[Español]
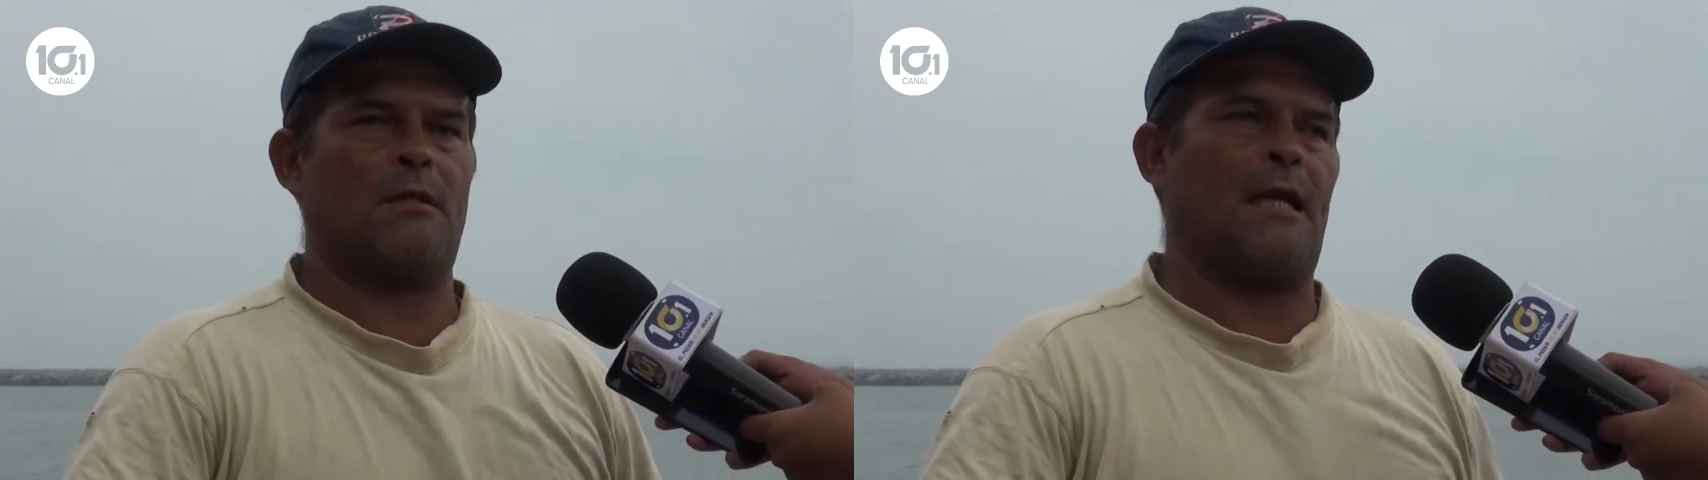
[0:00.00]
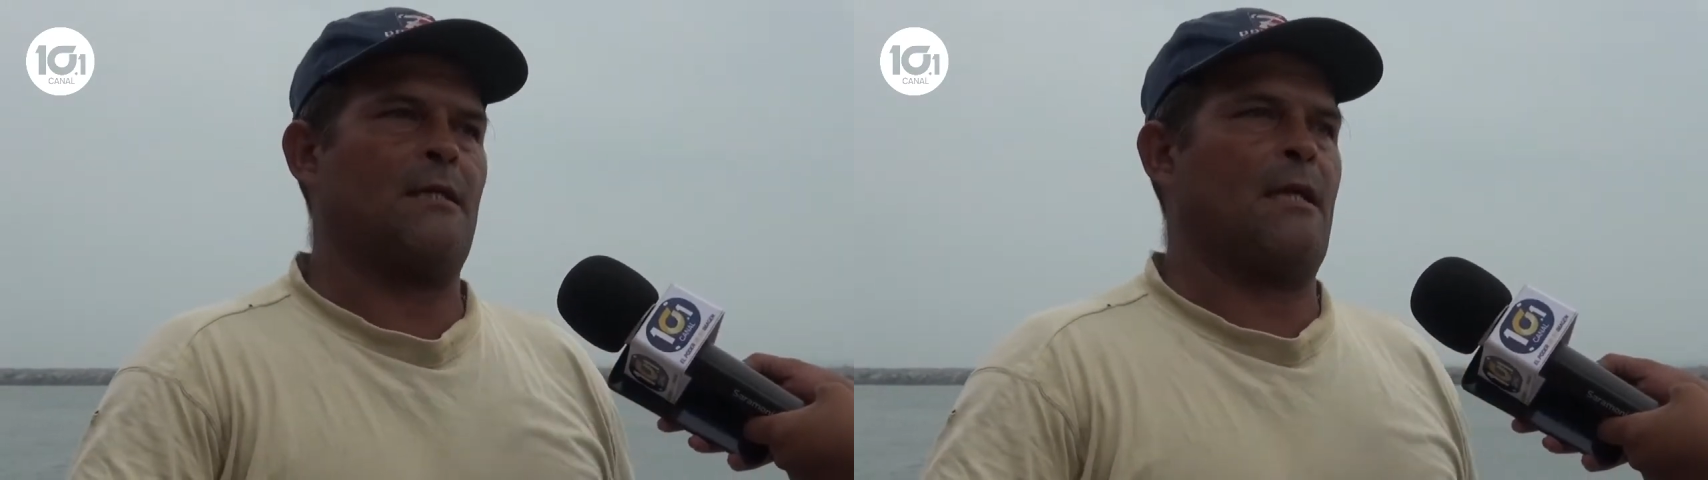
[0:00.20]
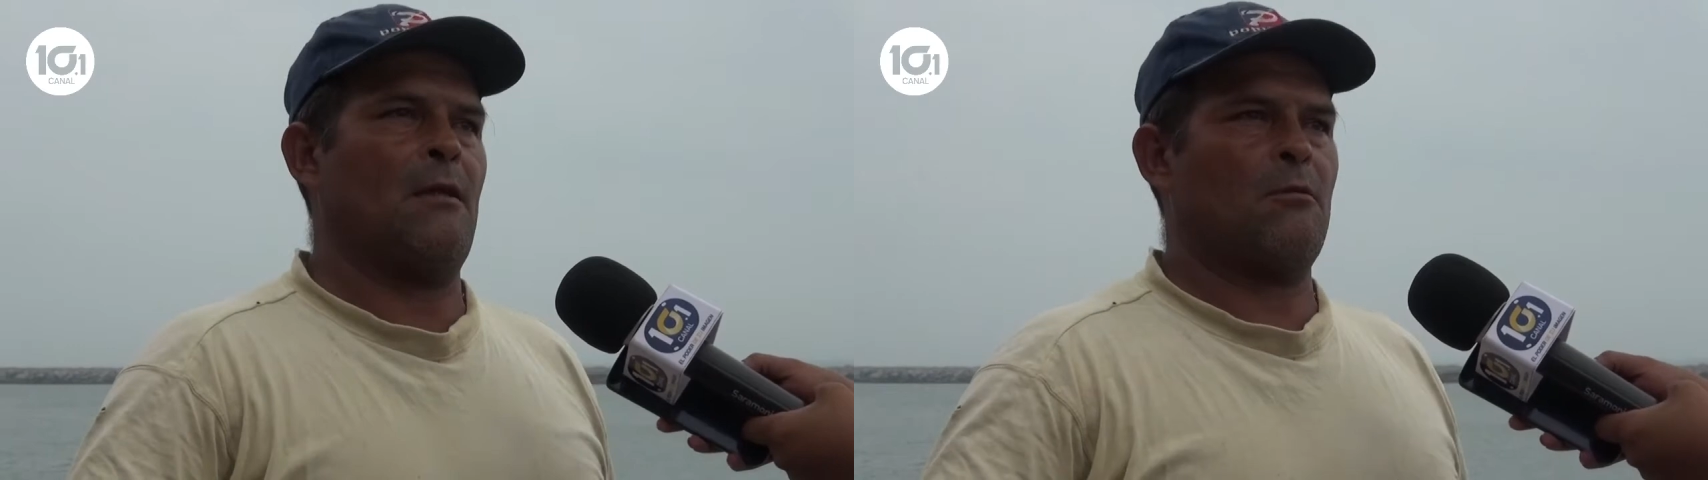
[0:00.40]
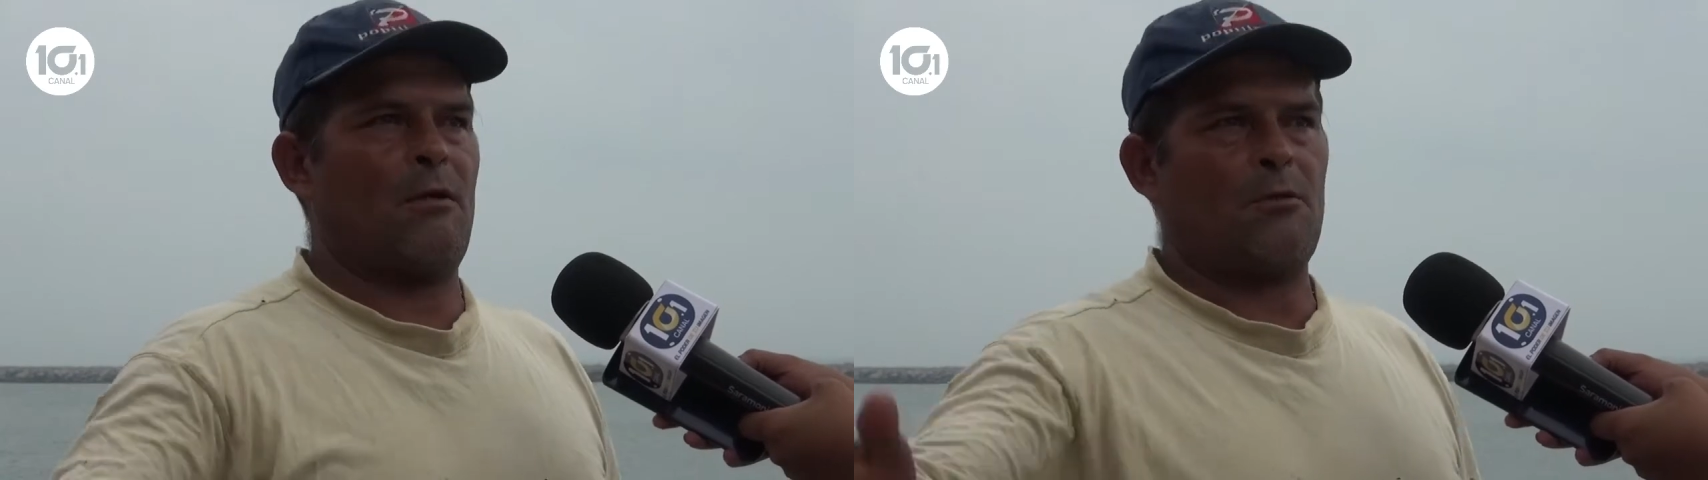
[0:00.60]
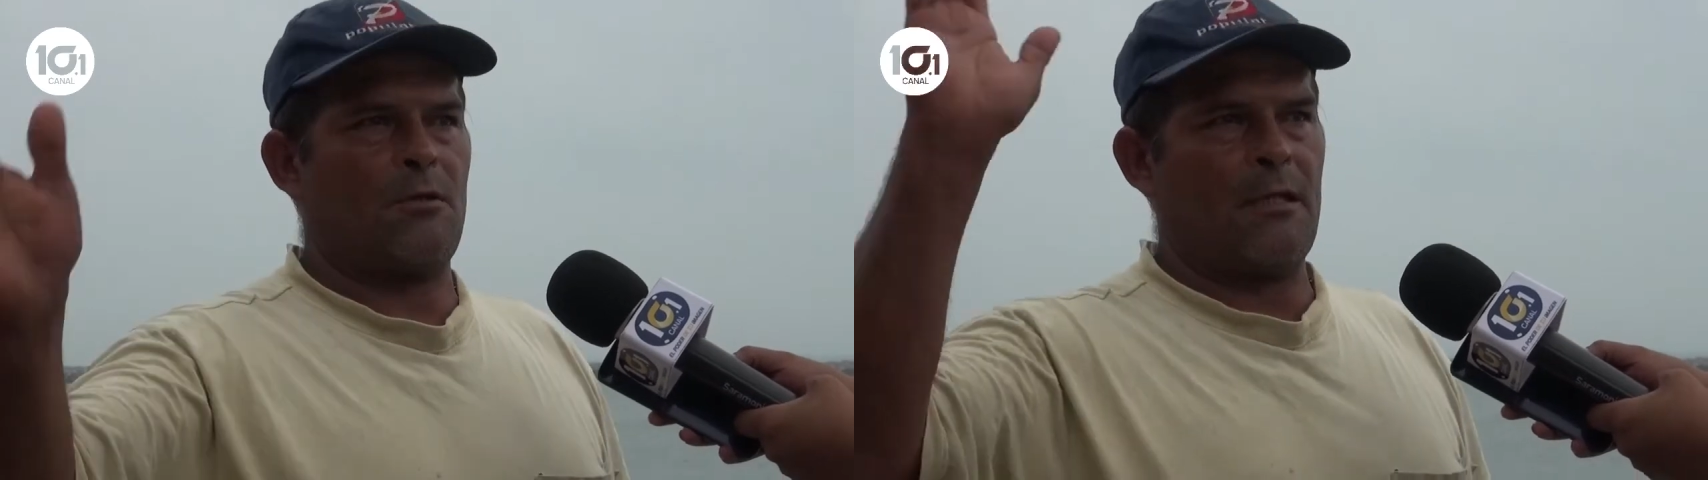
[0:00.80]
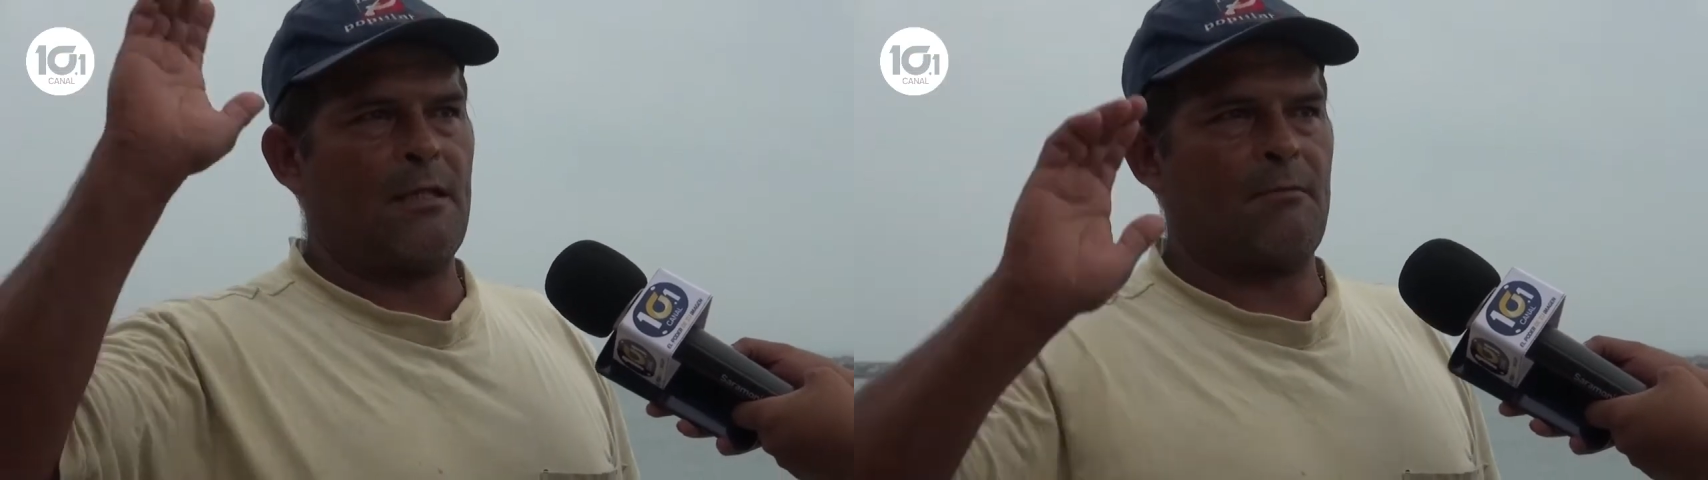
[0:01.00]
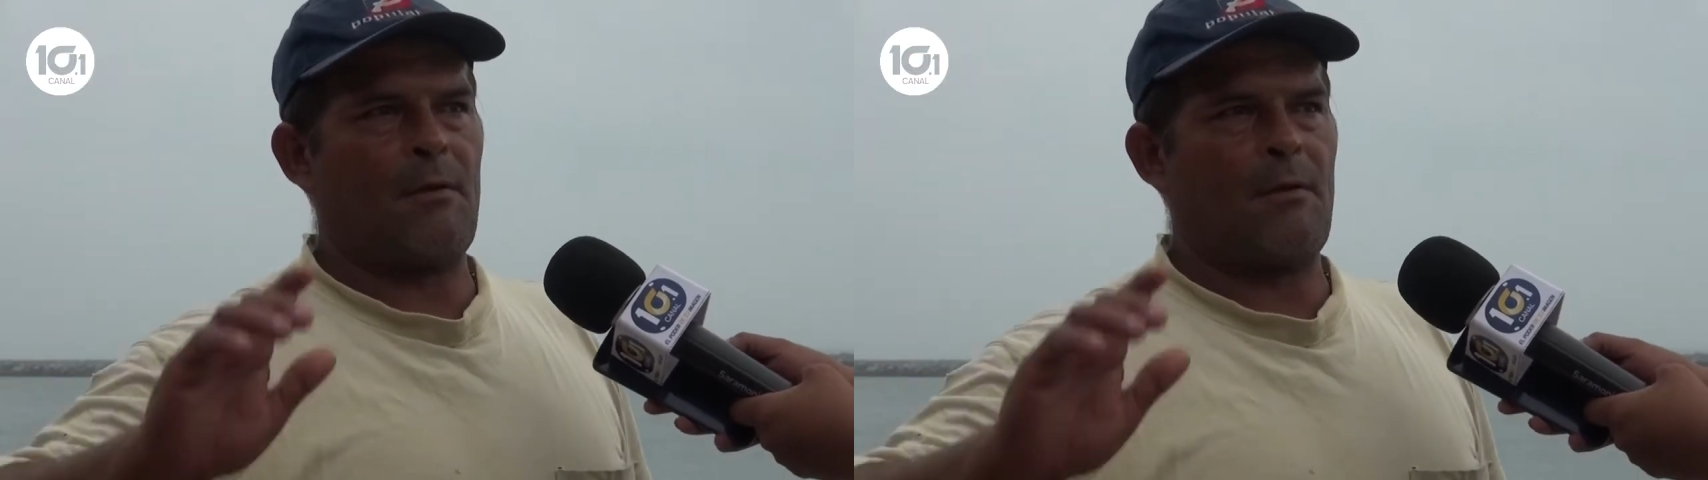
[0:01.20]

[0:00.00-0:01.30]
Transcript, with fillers: 300, 400